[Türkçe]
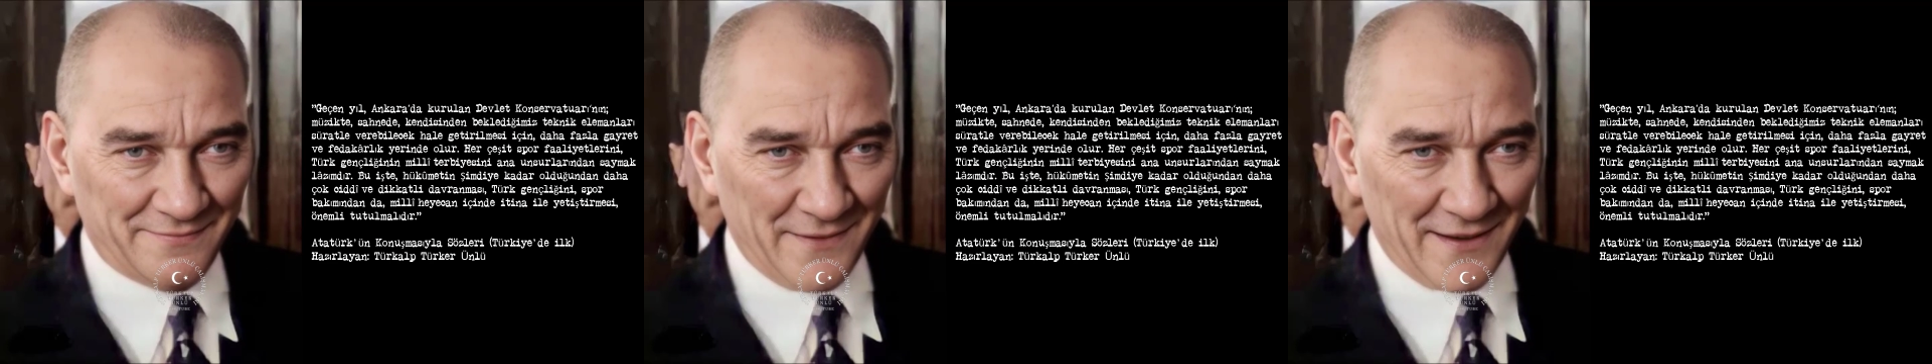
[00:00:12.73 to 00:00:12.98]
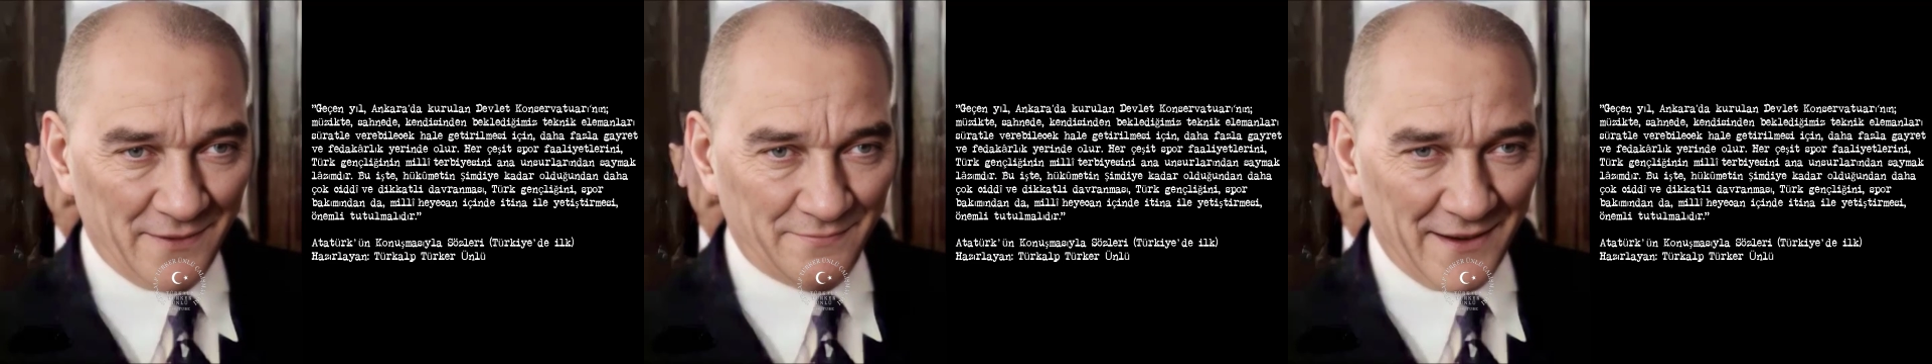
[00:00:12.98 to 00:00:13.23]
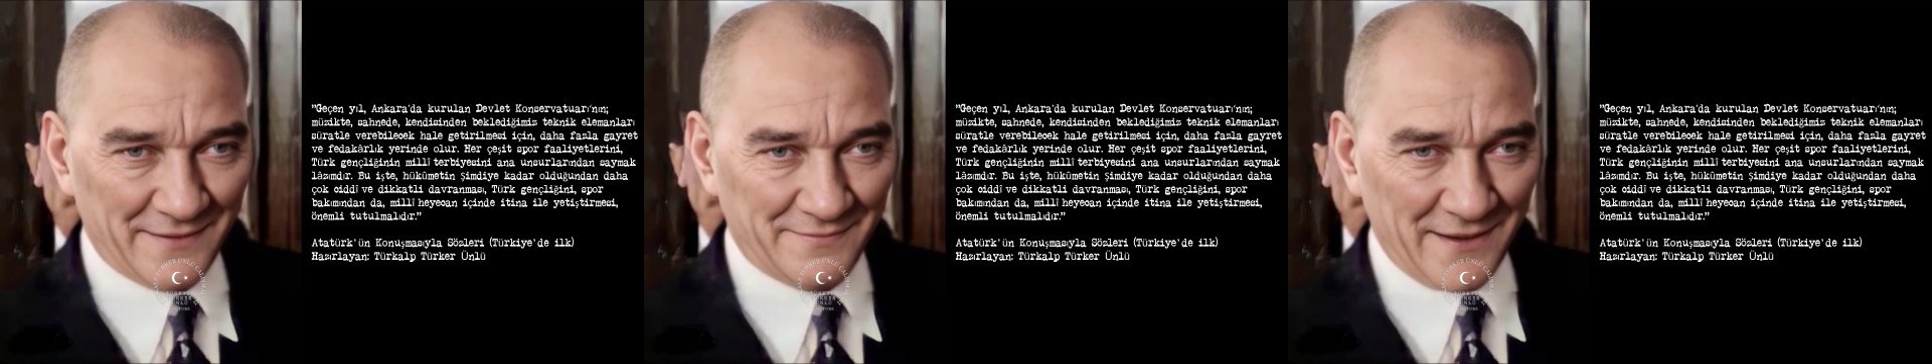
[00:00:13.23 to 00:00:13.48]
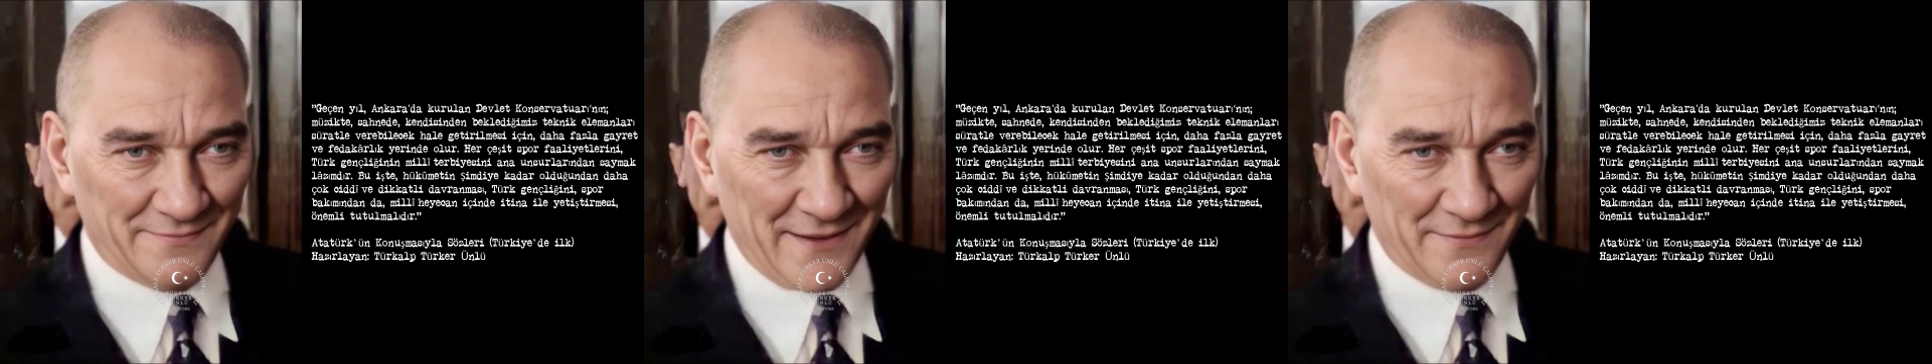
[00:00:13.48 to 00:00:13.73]
daha
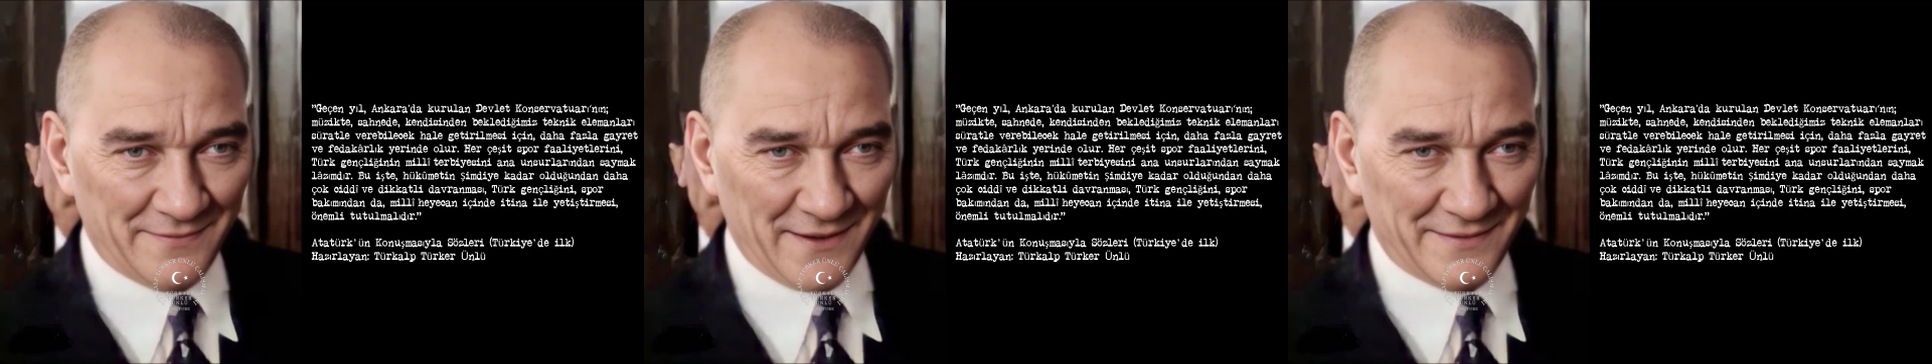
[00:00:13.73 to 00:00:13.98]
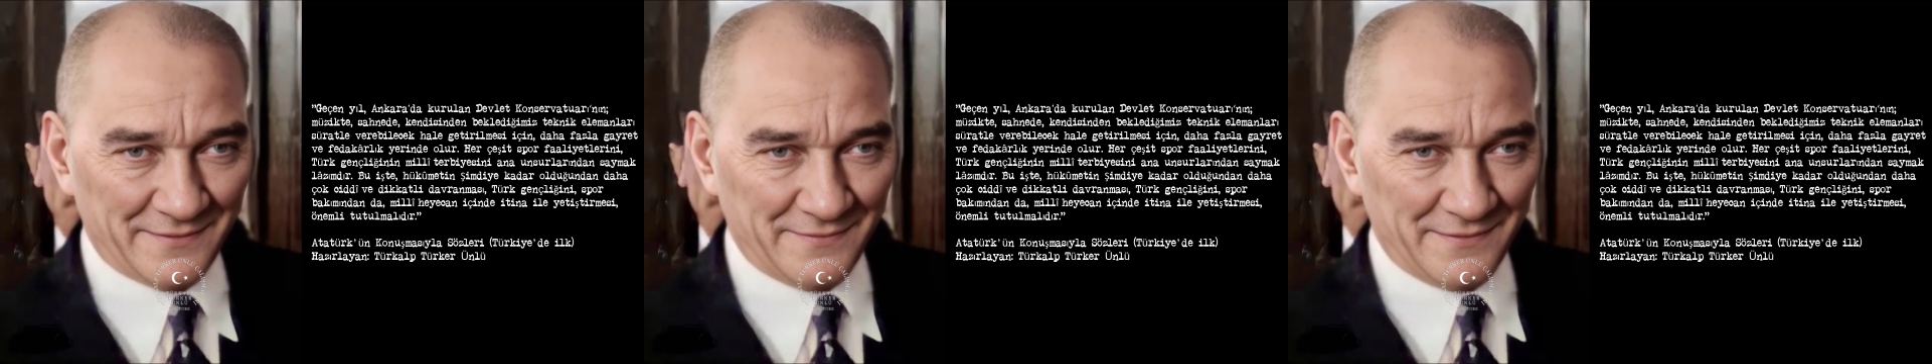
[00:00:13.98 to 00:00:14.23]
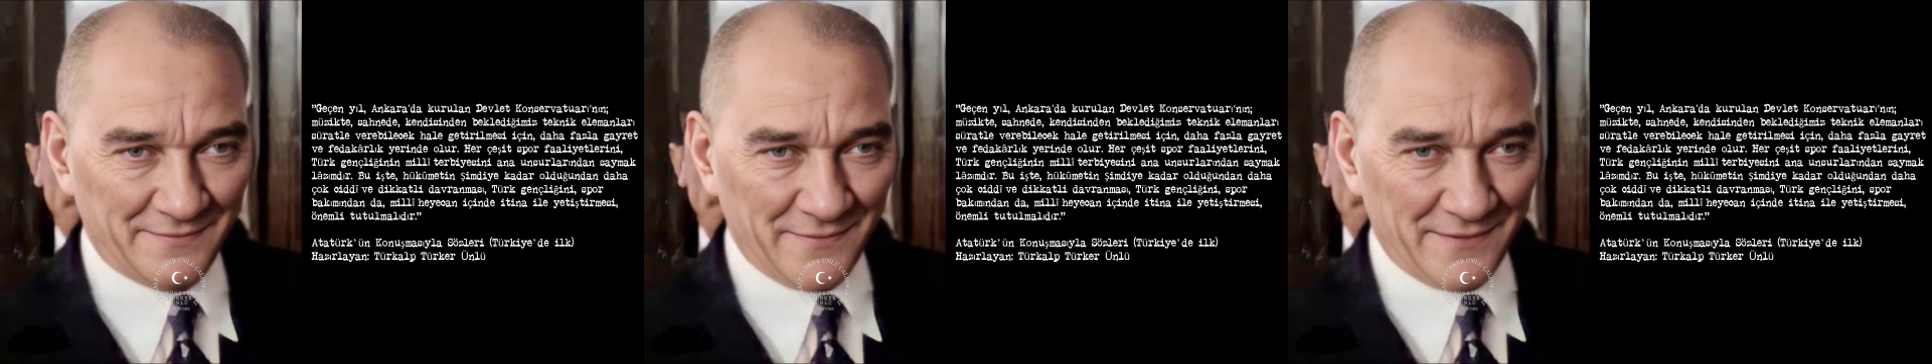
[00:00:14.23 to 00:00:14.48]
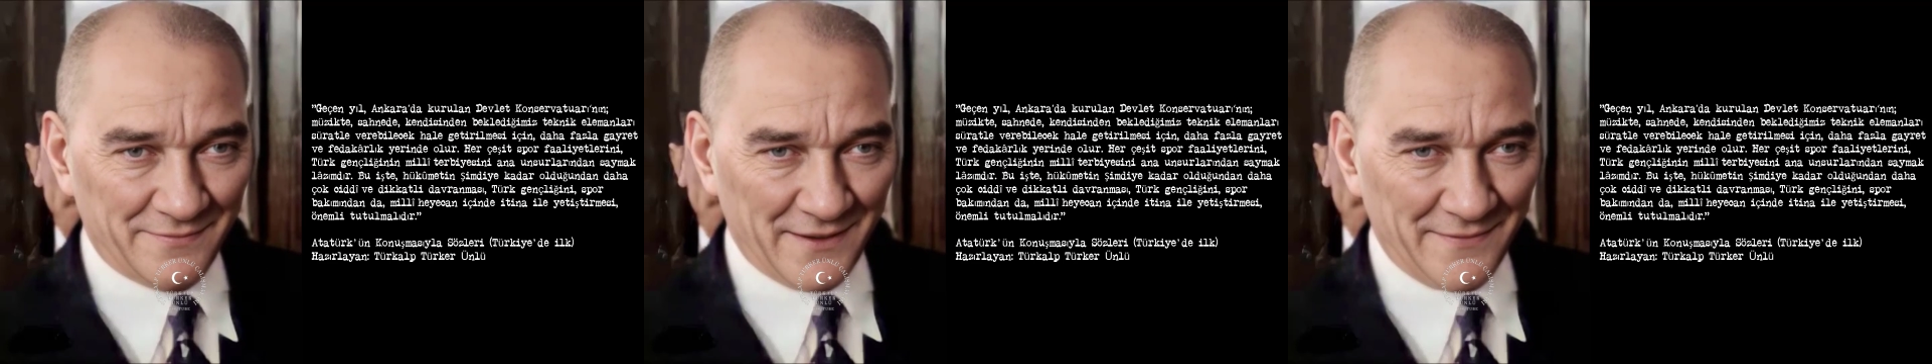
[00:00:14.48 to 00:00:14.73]
fazla gayret
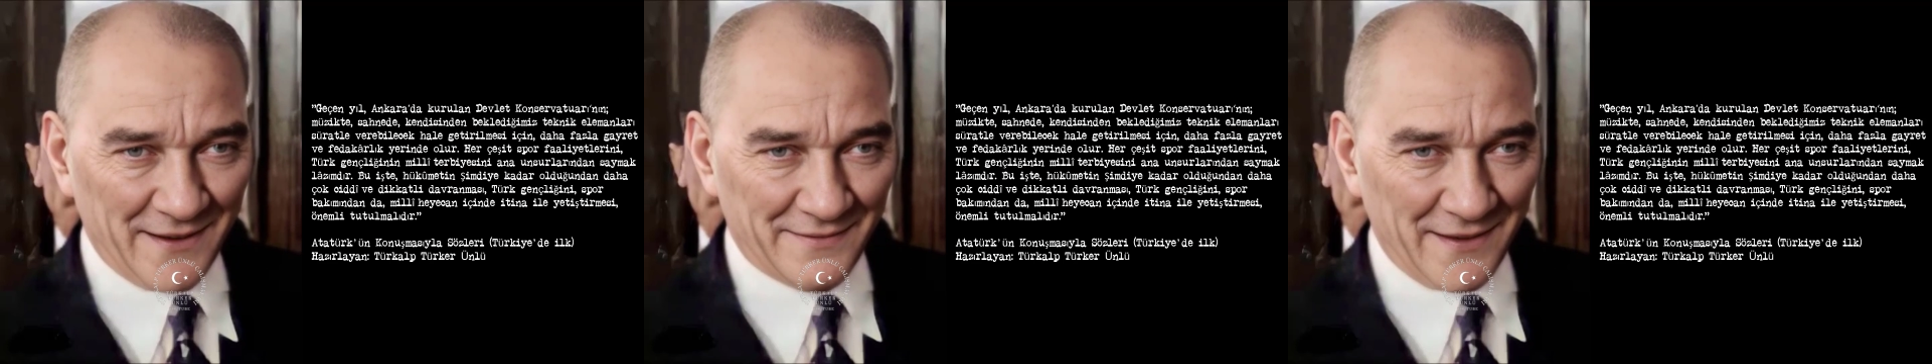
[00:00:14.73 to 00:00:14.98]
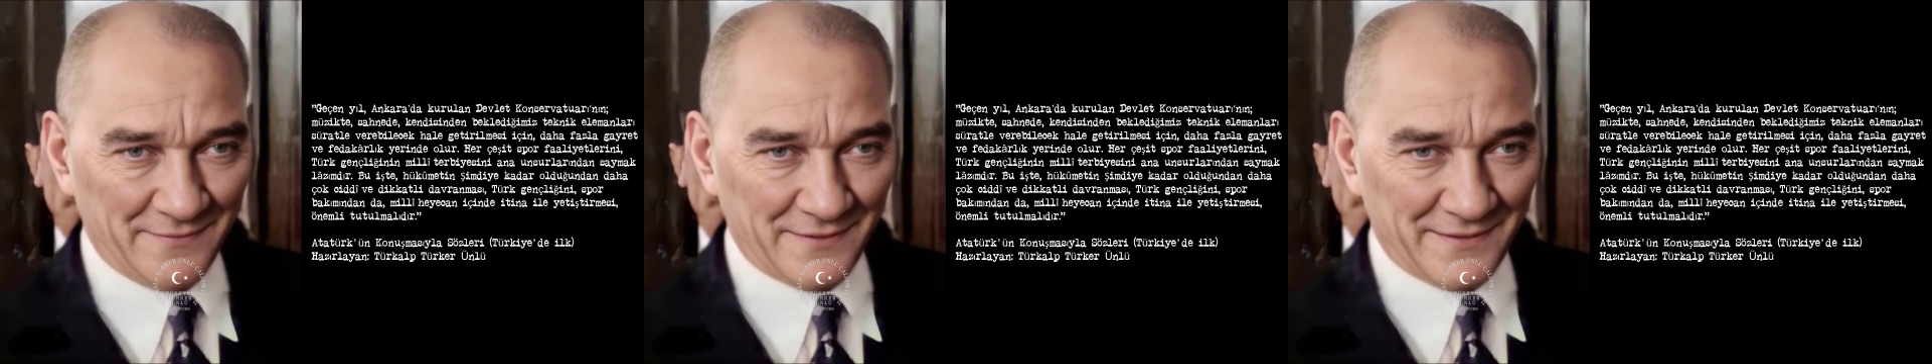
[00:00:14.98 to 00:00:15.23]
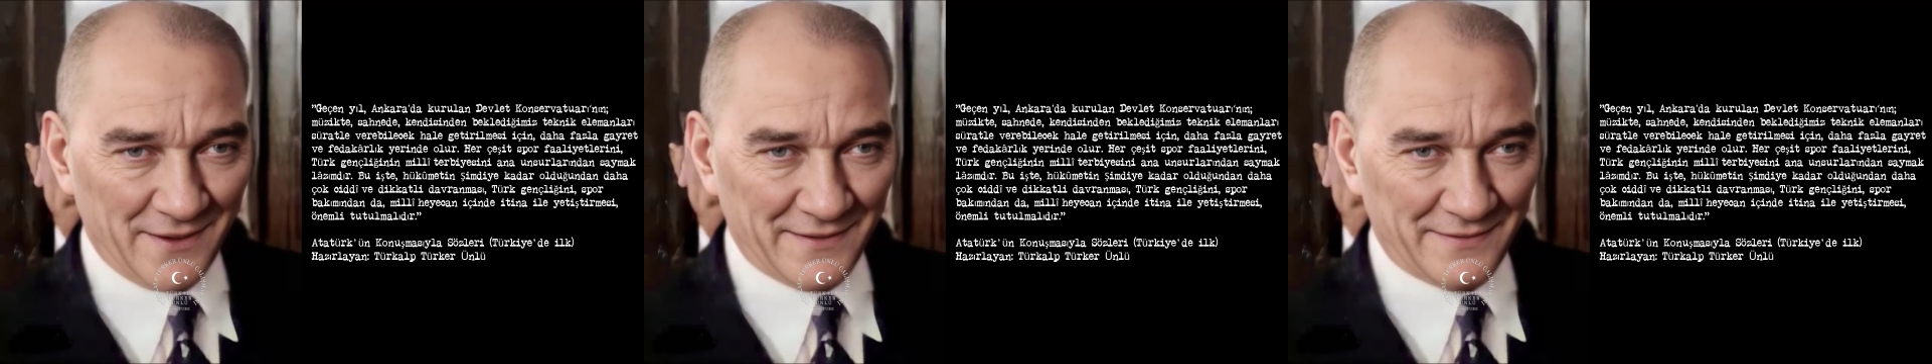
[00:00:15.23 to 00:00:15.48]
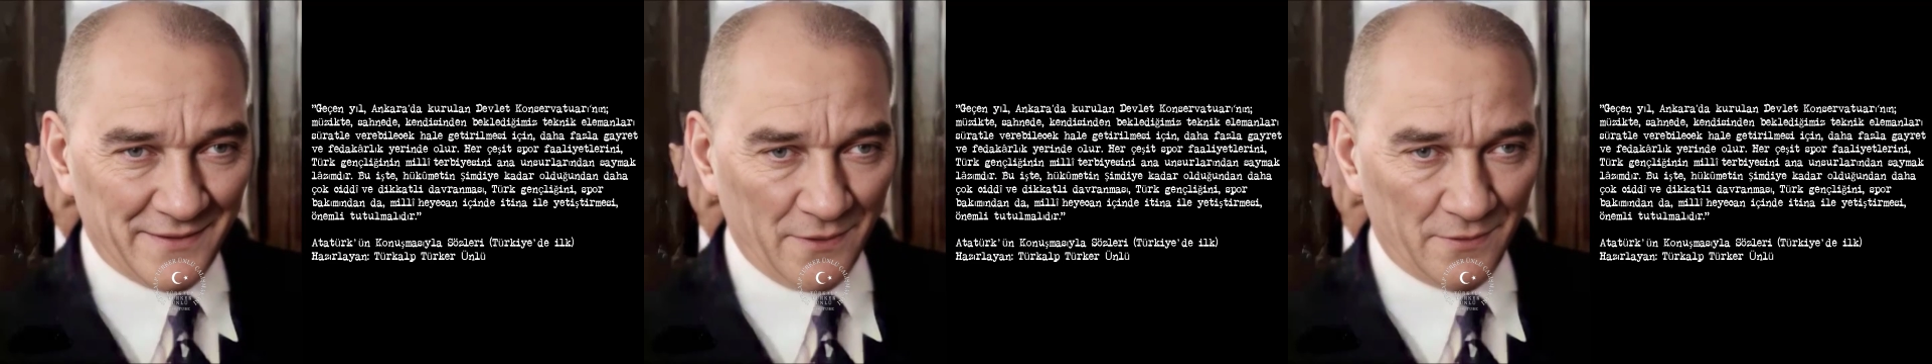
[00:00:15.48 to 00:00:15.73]
ve fedakarlık
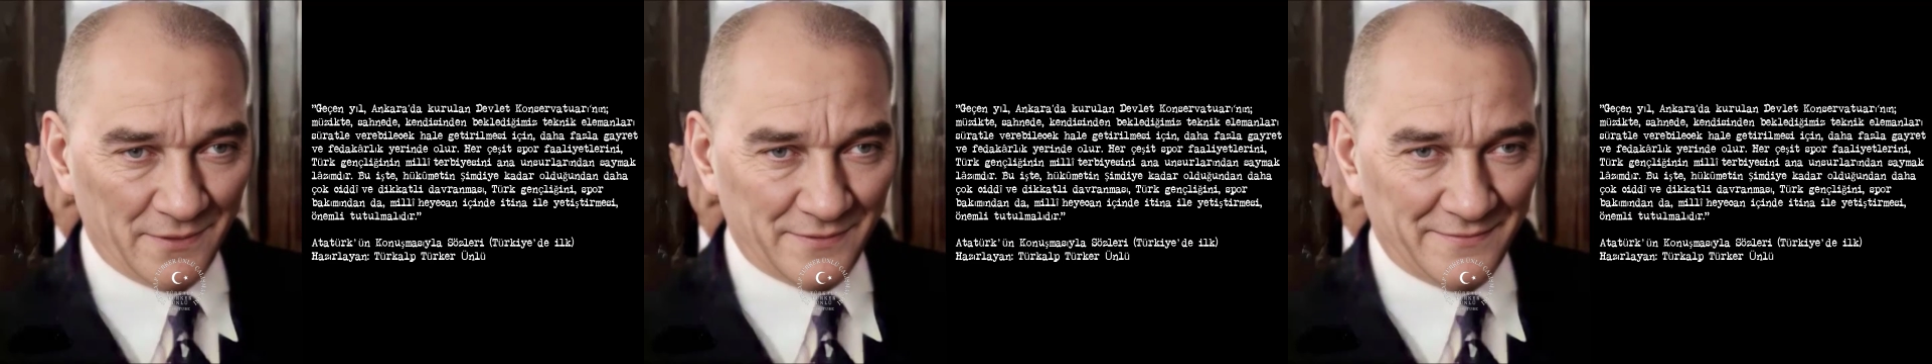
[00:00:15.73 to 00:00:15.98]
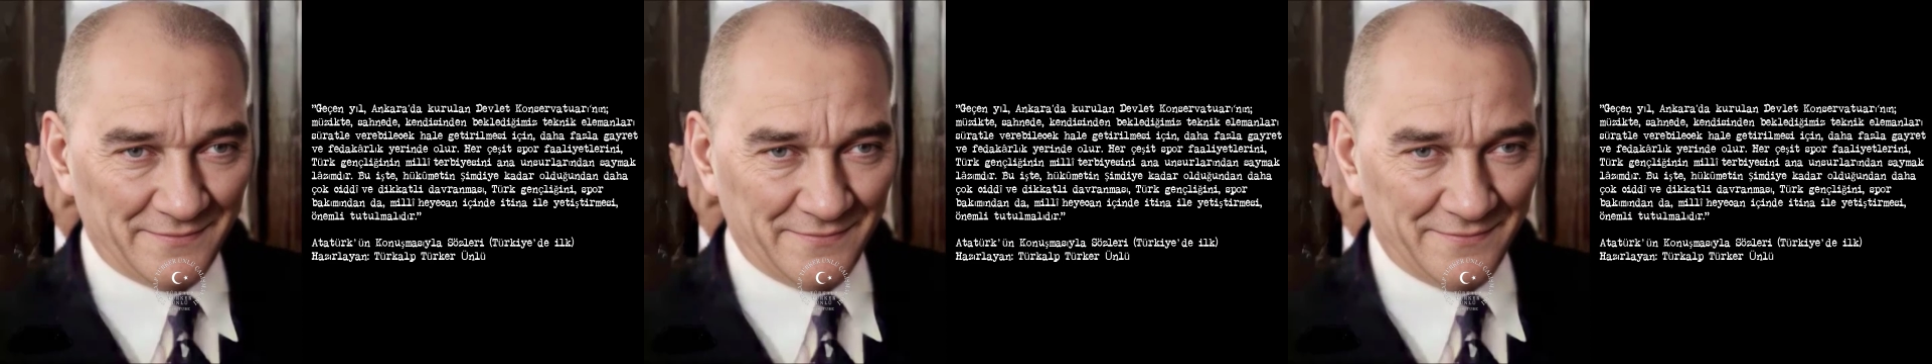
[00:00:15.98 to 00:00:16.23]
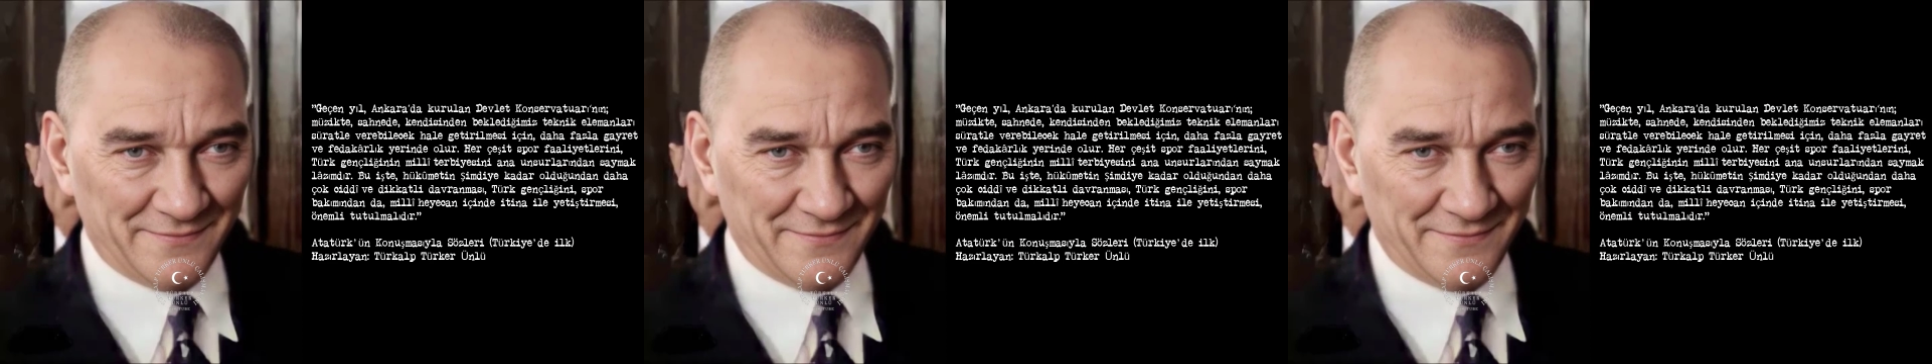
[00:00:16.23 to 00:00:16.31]
yerinde olur.